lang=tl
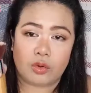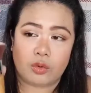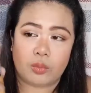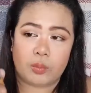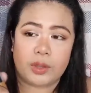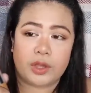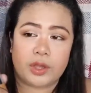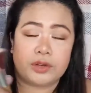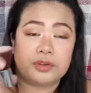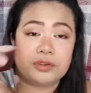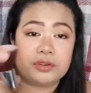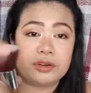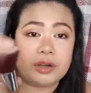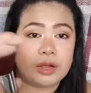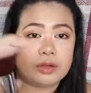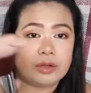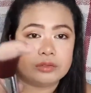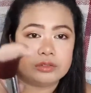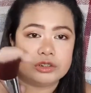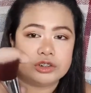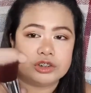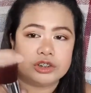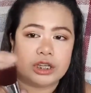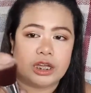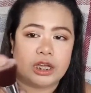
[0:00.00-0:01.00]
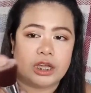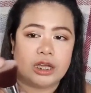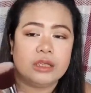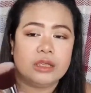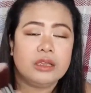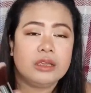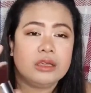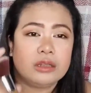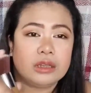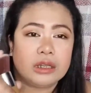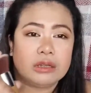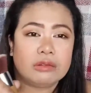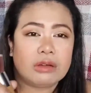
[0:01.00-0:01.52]
ko, pero round siya.
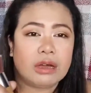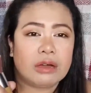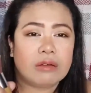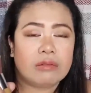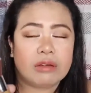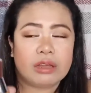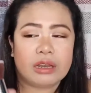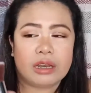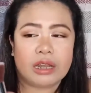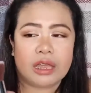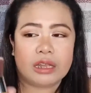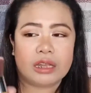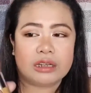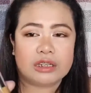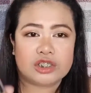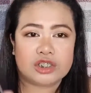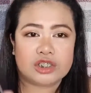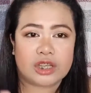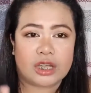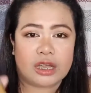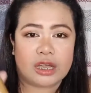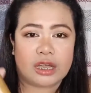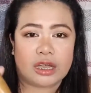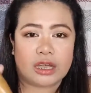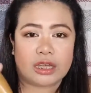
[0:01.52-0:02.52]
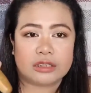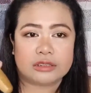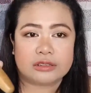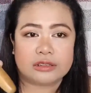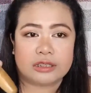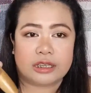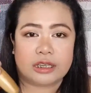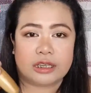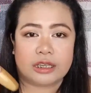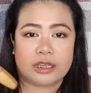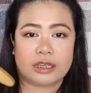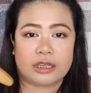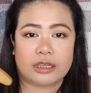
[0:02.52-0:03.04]
Nawawala na siya
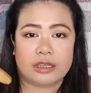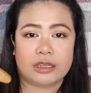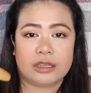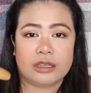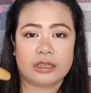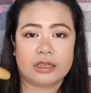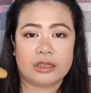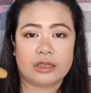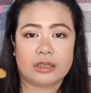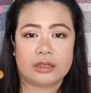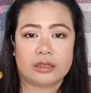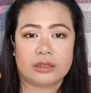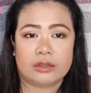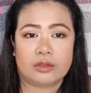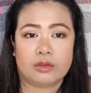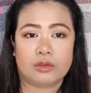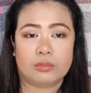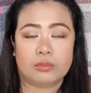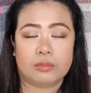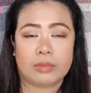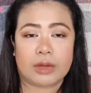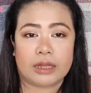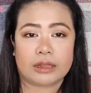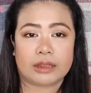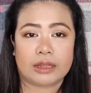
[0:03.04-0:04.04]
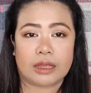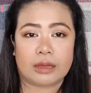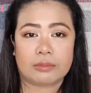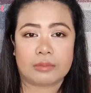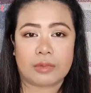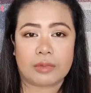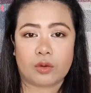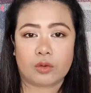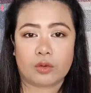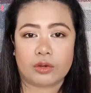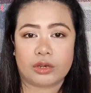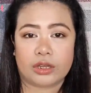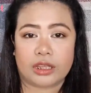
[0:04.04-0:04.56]
kasi yung batang
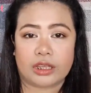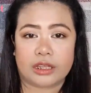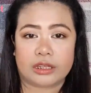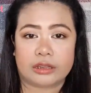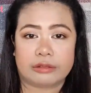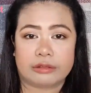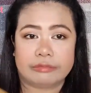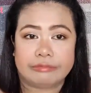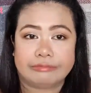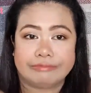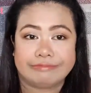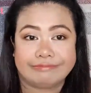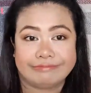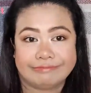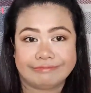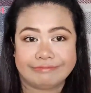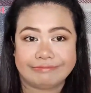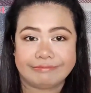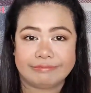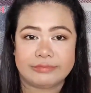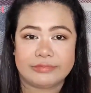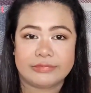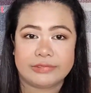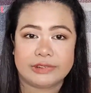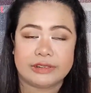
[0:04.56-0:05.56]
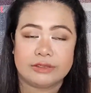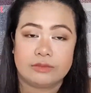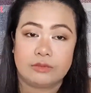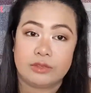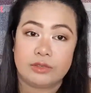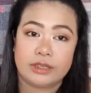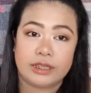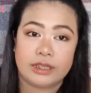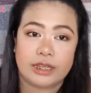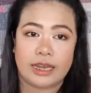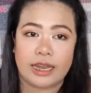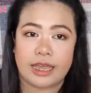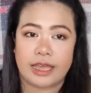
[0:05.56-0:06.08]
makulit,
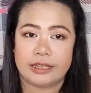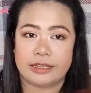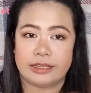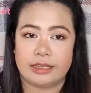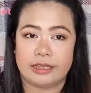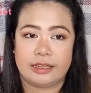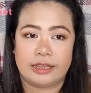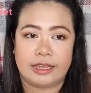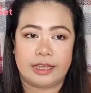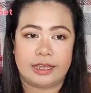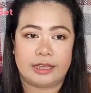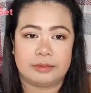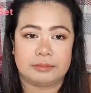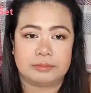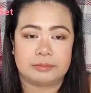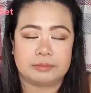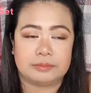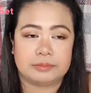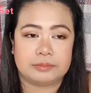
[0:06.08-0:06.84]
binalada na.